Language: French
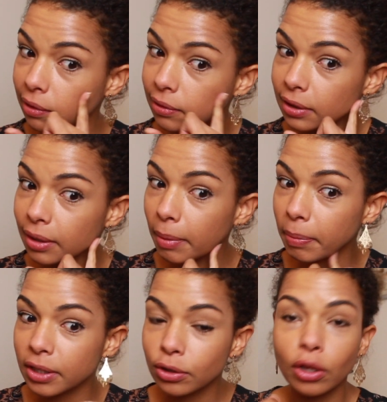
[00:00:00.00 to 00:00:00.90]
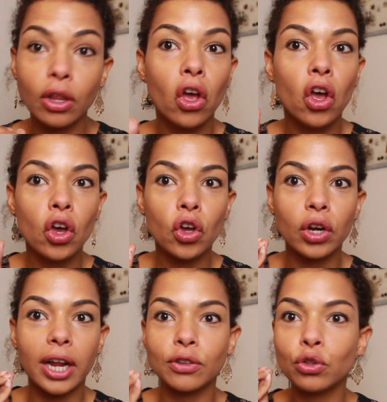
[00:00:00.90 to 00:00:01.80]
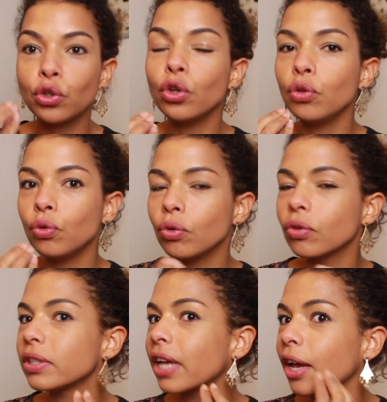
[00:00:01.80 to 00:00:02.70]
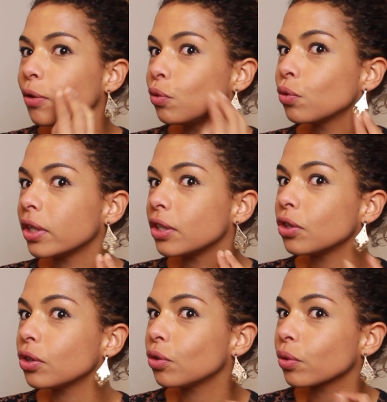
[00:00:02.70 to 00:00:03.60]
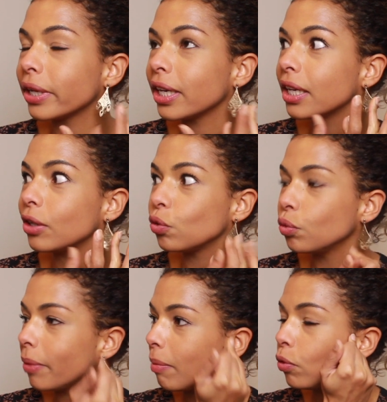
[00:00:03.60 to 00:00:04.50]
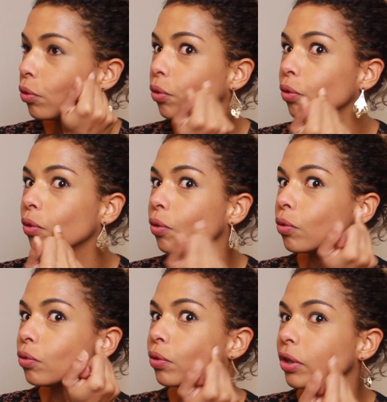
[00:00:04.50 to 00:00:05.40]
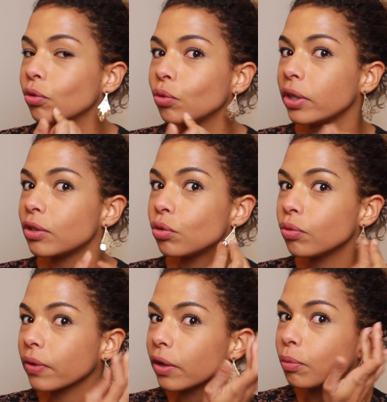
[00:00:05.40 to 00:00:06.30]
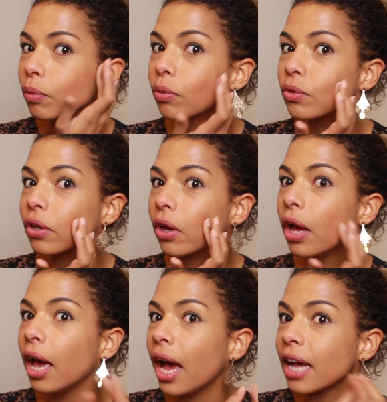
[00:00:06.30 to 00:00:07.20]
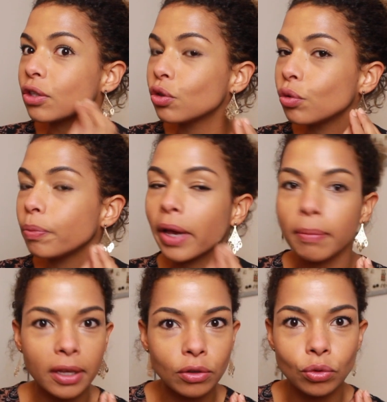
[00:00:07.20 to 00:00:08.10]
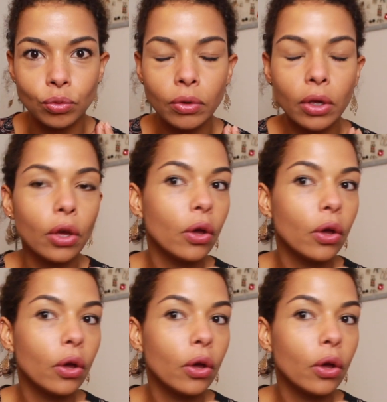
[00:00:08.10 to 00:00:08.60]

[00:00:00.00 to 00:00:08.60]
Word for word: Hein. Ça, ça m'impressionne la tenue que ça a eu sur les, sur les joues, même le contouring du coup, enfin le bronzer a super bien tenu.